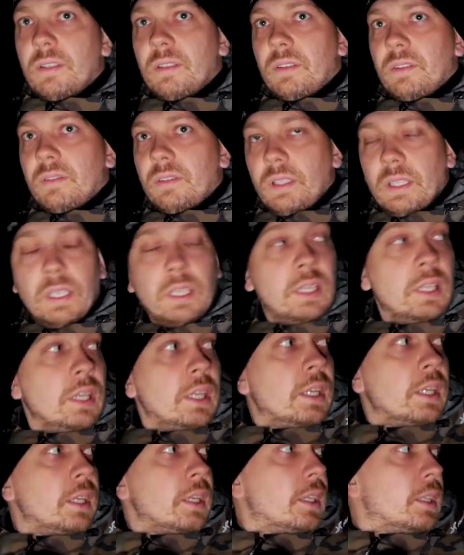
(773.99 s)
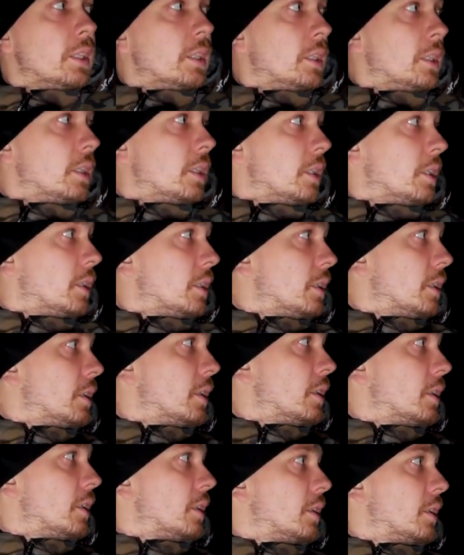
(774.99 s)
No. Ale wydawało mi się, że to są
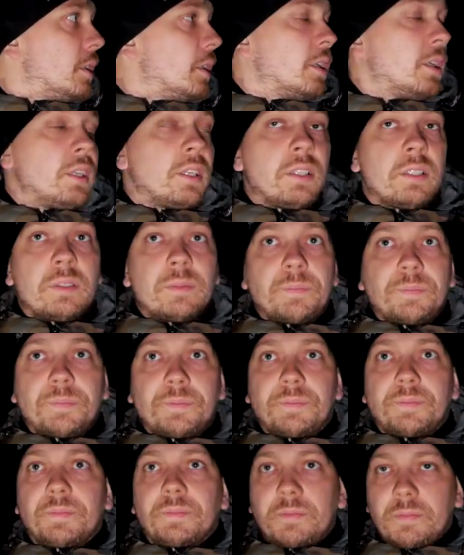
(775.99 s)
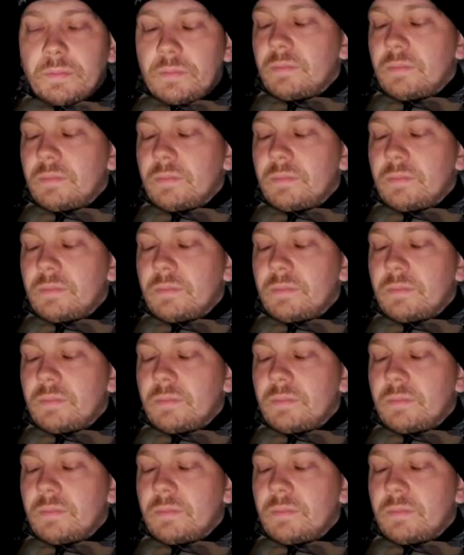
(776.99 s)
samochody albo domy, co nie?